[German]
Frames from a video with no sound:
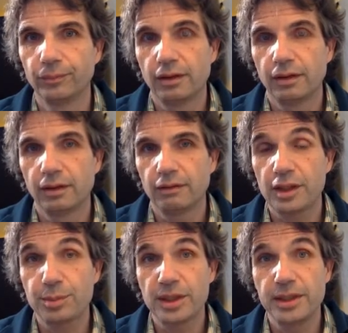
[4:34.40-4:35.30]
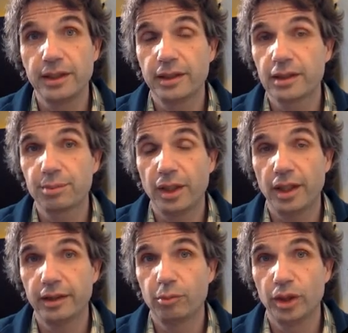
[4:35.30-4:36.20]
Was passiert jetzt bei
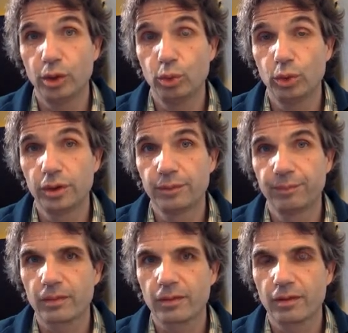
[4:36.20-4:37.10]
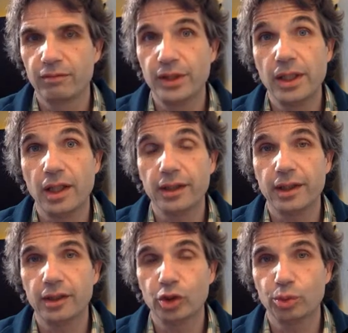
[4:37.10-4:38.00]
einem Include? Wie gerade
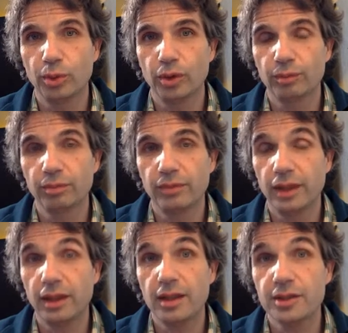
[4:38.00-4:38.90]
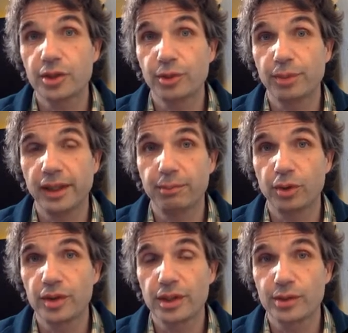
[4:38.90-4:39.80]
angesprochen, der klassische
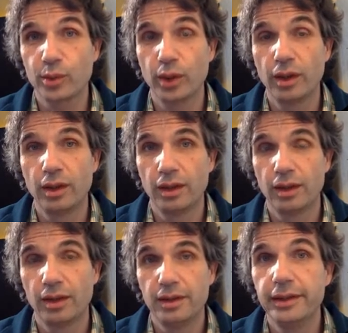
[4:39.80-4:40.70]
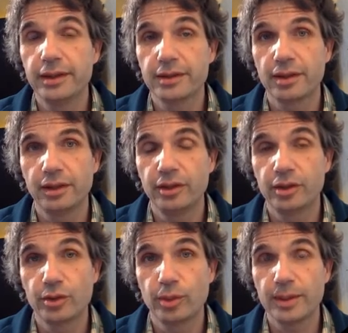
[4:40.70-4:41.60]
Präprozessor liest die zu
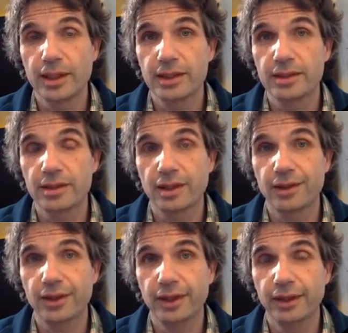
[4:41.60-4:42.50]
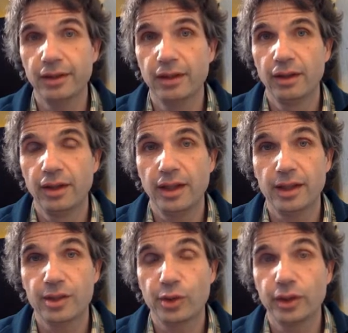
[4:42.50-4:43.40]
übersetzende Datei,
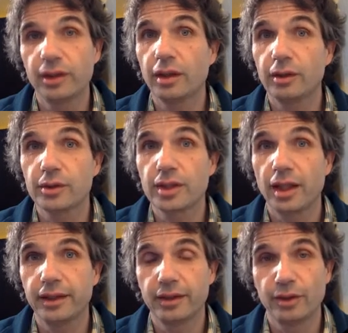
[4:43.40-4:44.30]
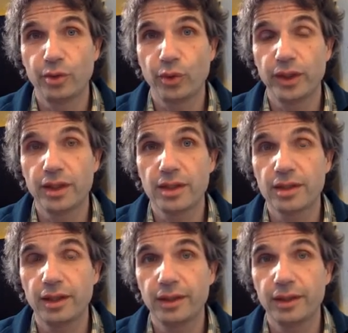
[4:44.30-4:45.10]
erzeugt daraus eine neue Datei